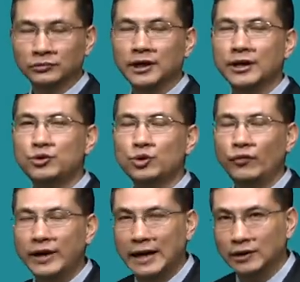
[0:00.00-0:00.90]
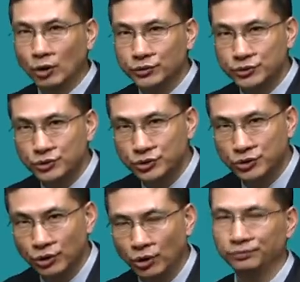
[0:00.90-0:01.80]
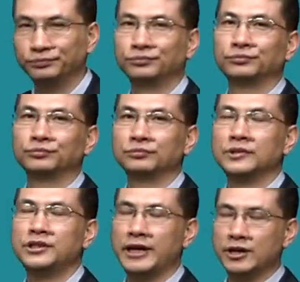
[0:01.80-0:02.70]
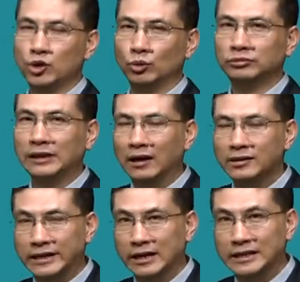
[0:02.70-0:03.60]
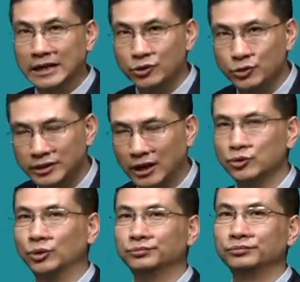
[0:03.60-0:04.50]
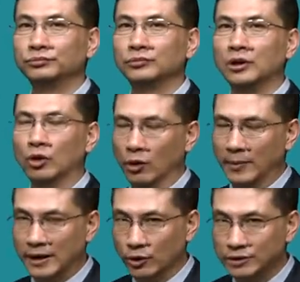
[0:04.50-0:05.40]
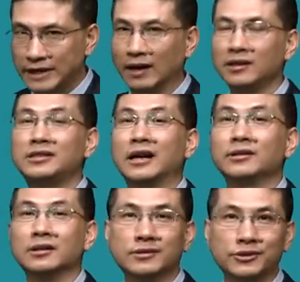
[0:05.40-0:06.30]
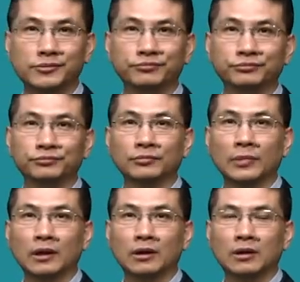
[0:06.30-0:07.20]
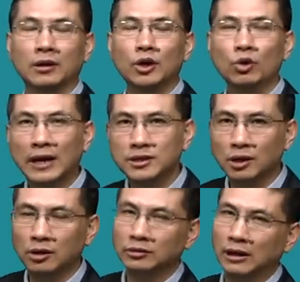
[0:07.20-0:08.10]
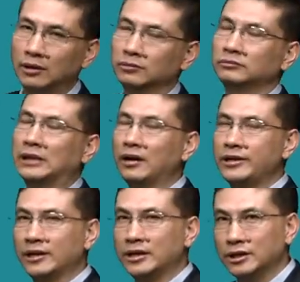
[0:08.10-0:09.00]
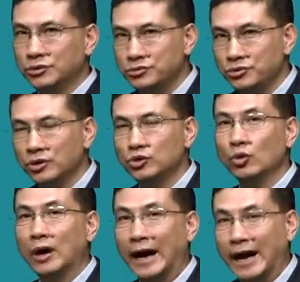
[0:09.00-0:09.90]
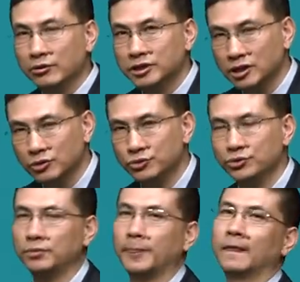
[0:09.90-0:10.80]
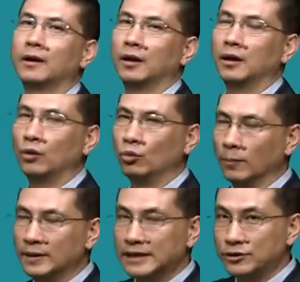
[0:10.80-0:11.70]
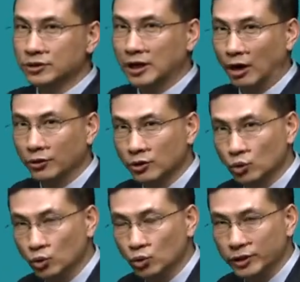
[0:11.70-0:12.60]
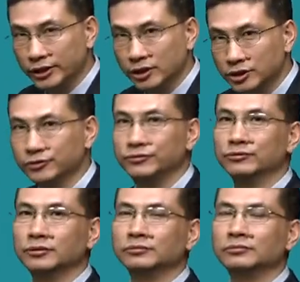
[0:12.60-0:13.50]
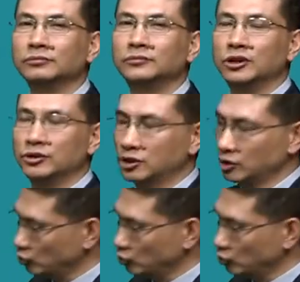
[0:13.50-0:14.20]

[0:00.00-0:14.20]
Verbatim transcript: 根据未来投资需求，先从当年的盈余当中，我们留下相应的资金。留完之后呢，当年的盈余如果还有剩余，我们再去考虑股利的支付，这就是